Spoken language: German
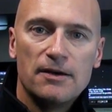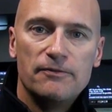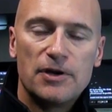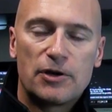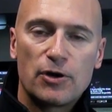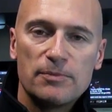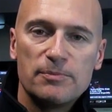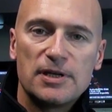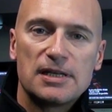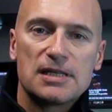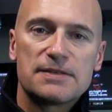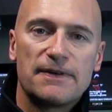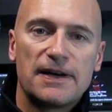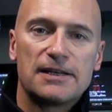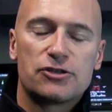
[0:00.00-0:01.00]
Wir können mit den
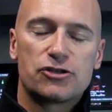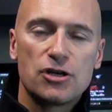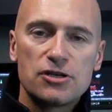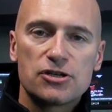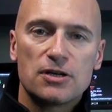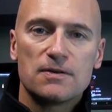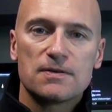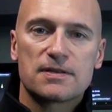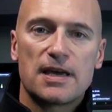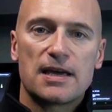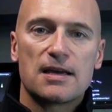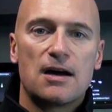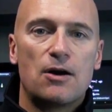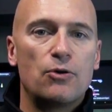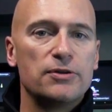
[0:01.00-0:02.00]
drei
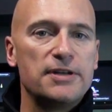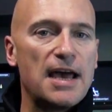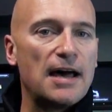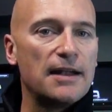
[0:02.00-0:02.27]
Cinch-Ausgängen auch eine